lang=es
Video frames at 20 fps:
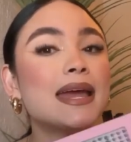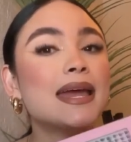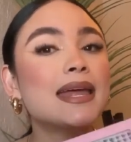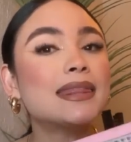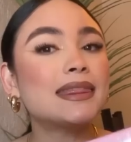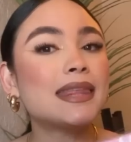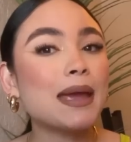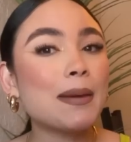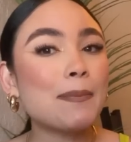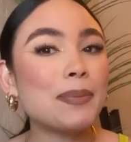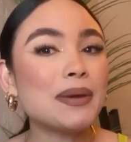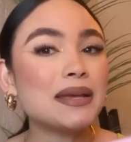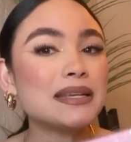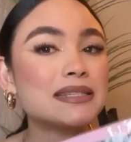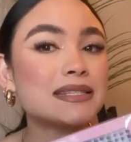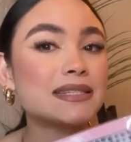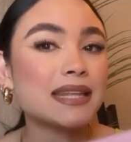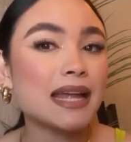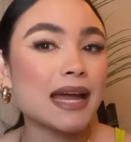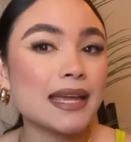de
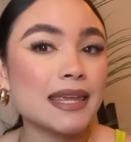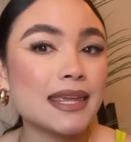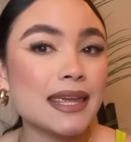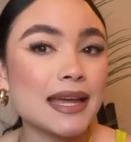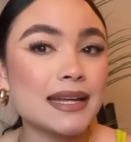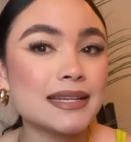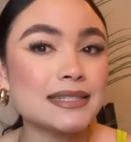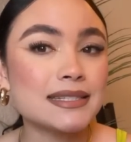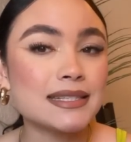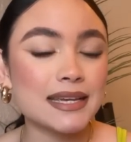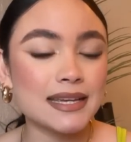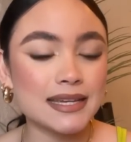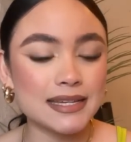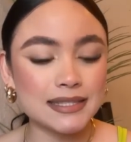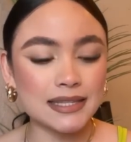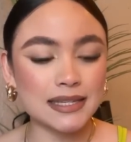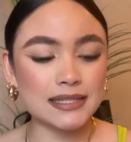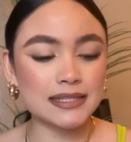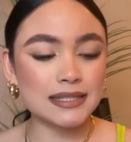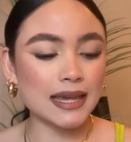pestañas de
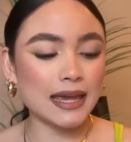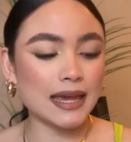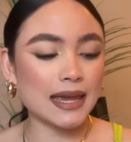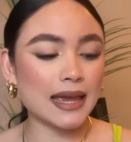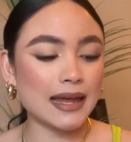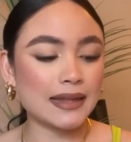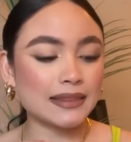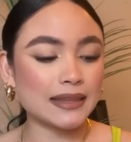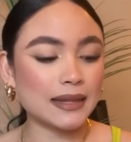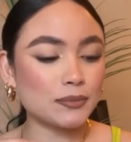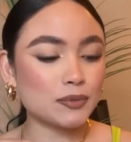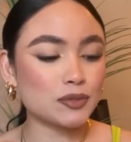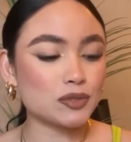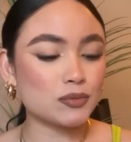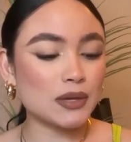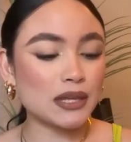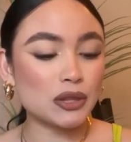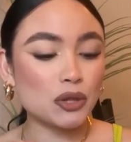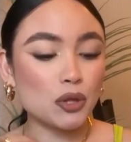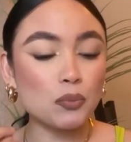estas que andamos
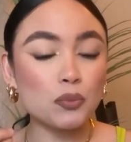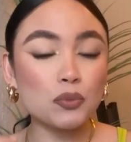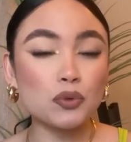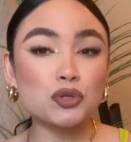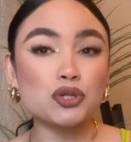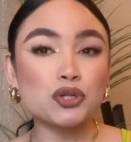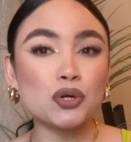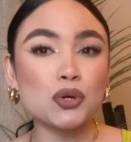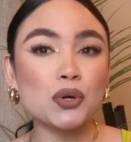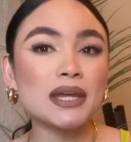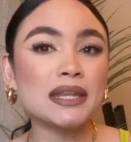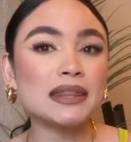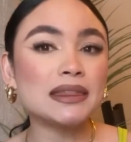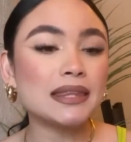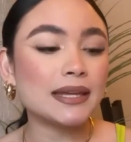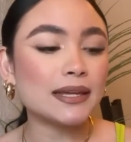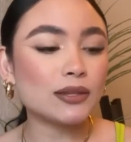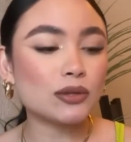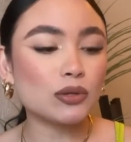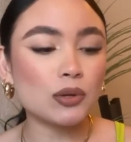viendo mucho en
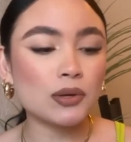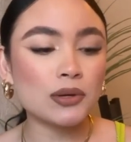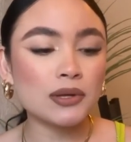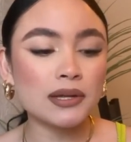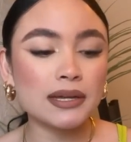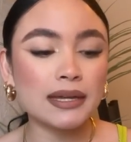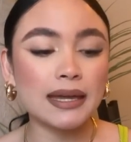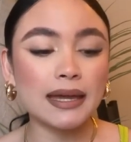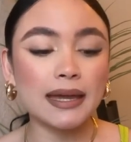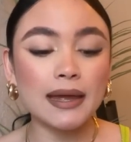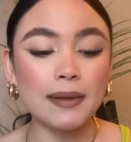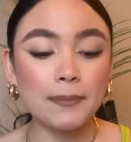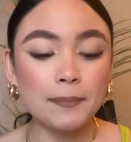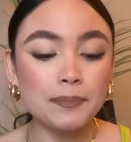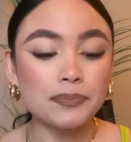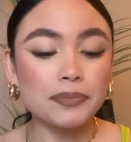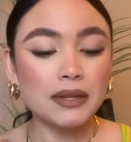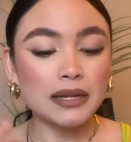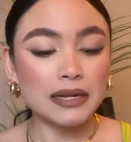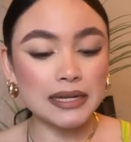TikTok que
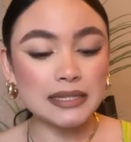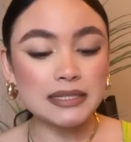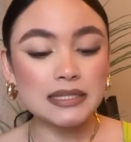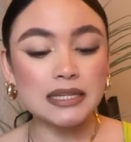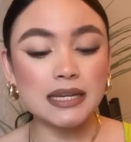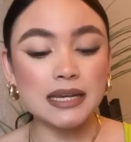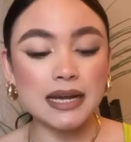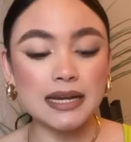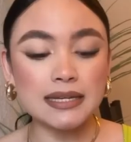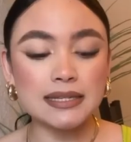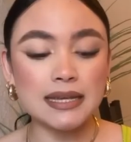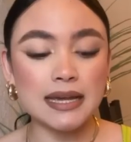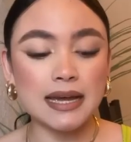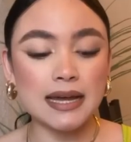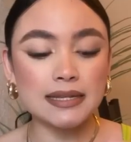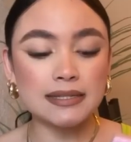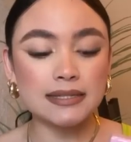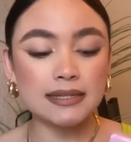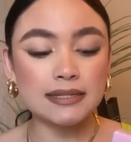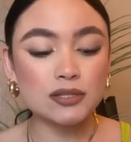las chicas se
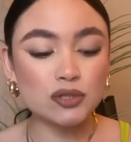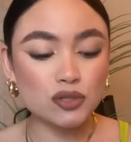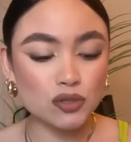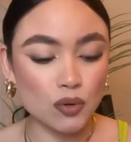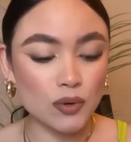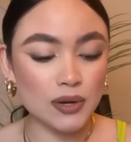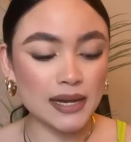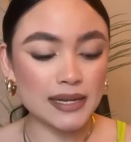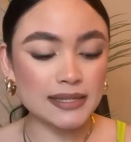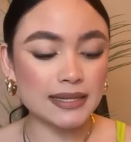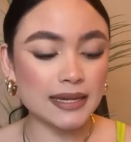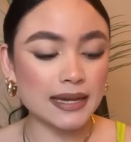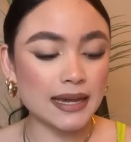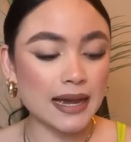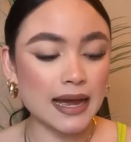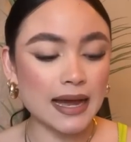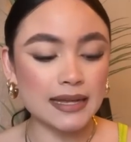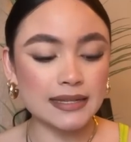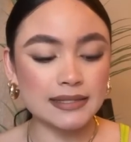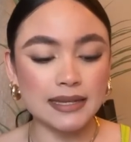hacen solas en
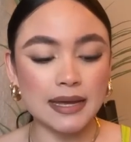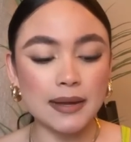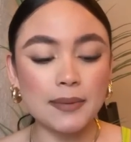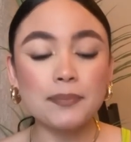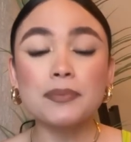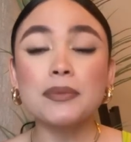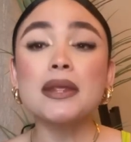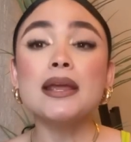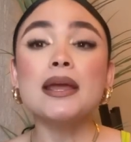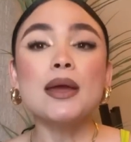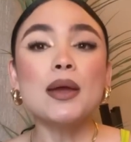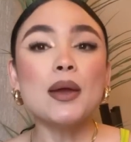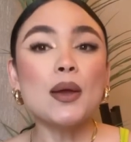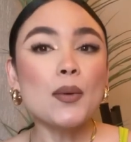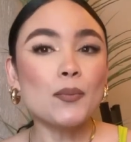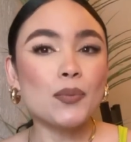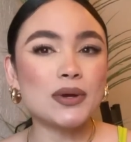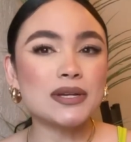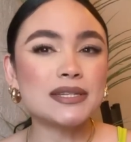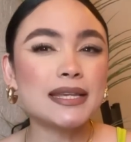casa.
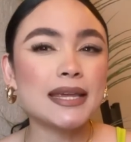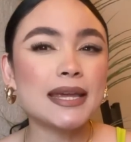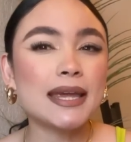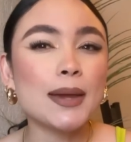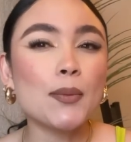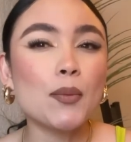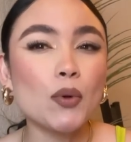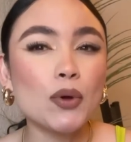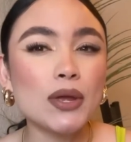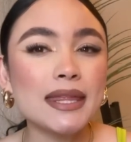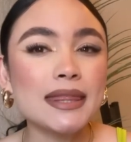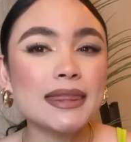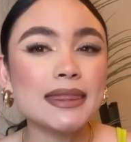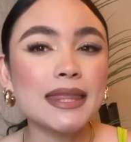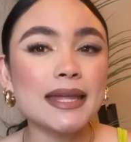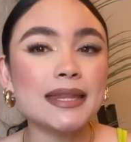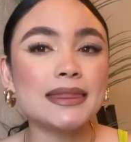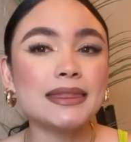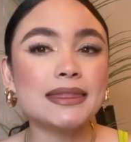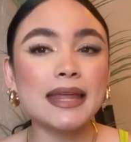Pues dije, voy a
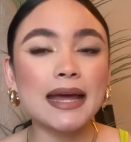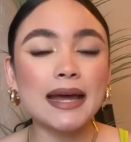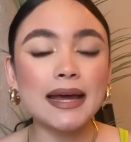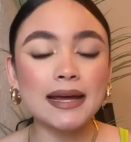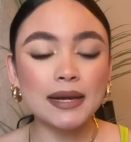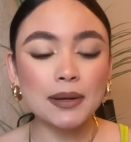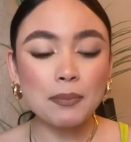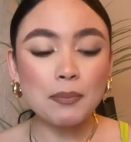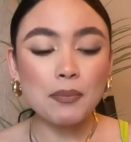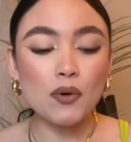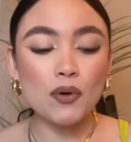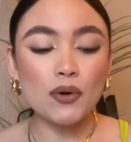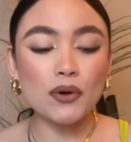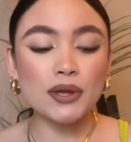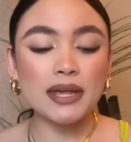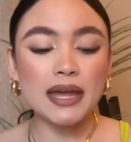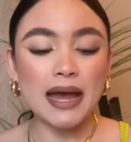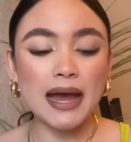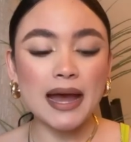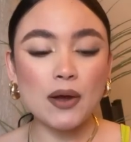intentar,
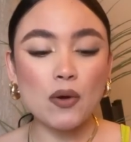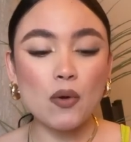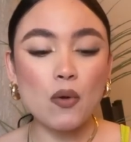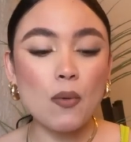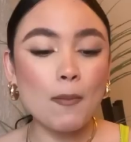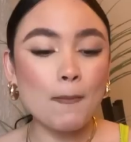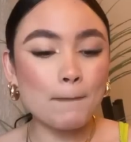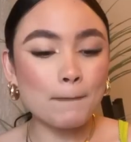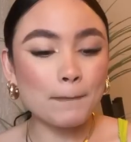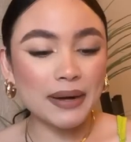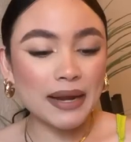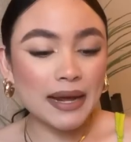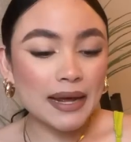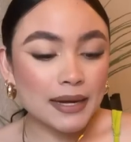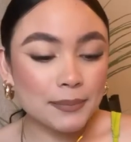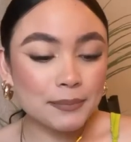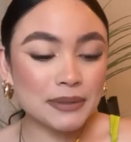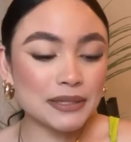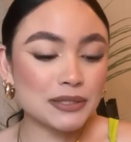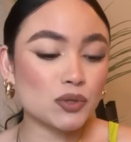voy a
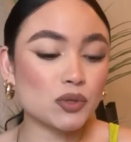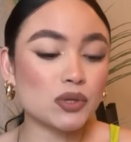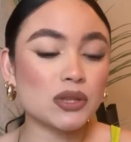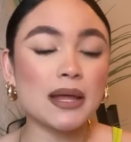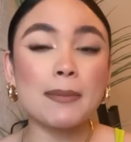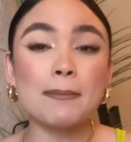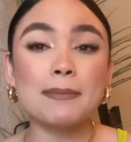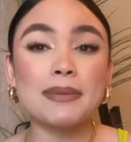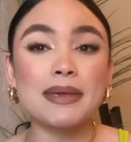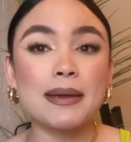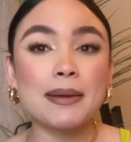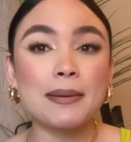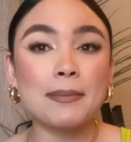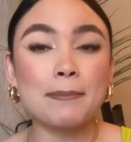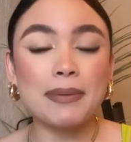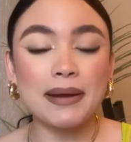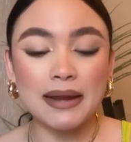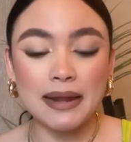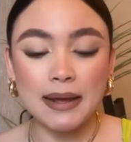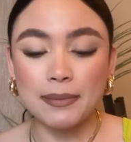comprarme yo también
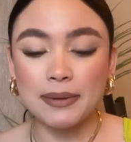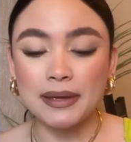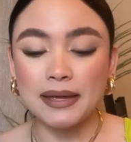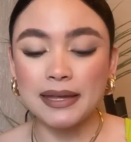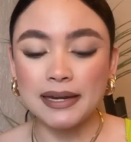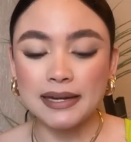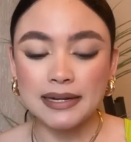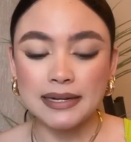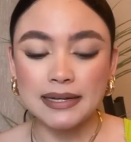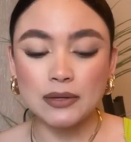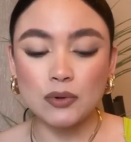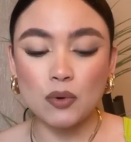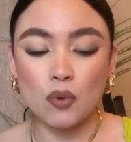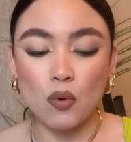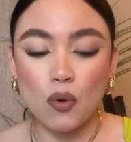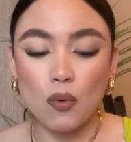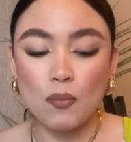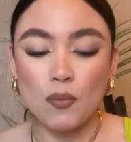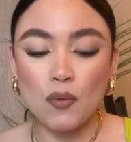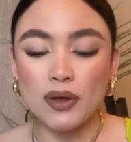para ver
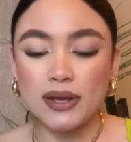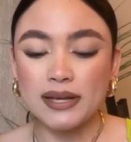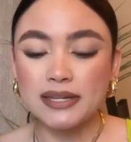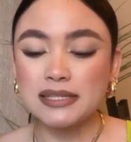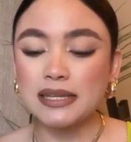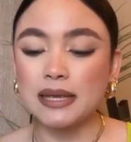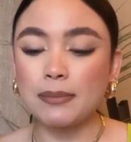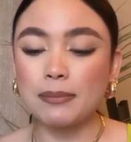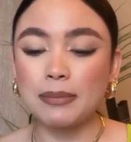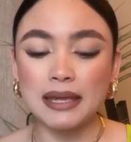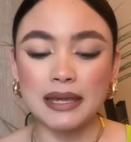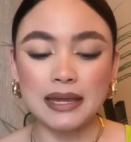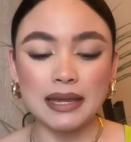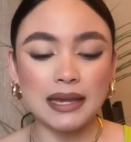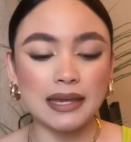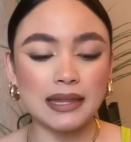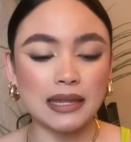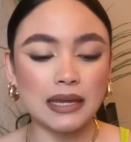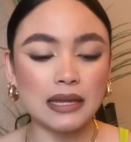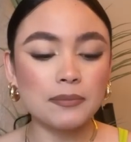cómo es que me
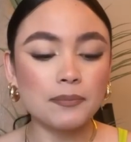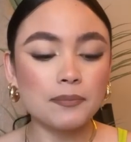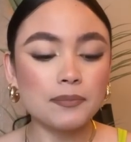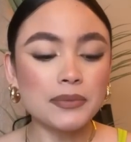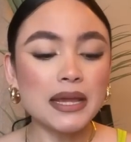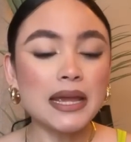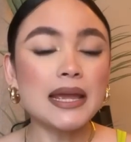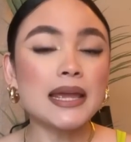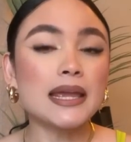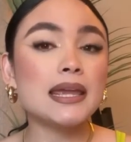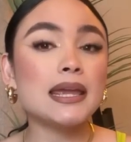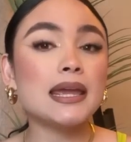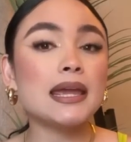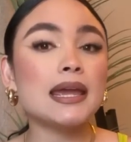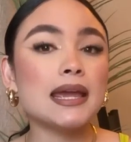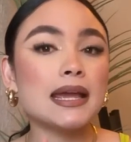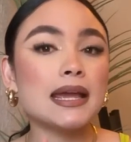quedan y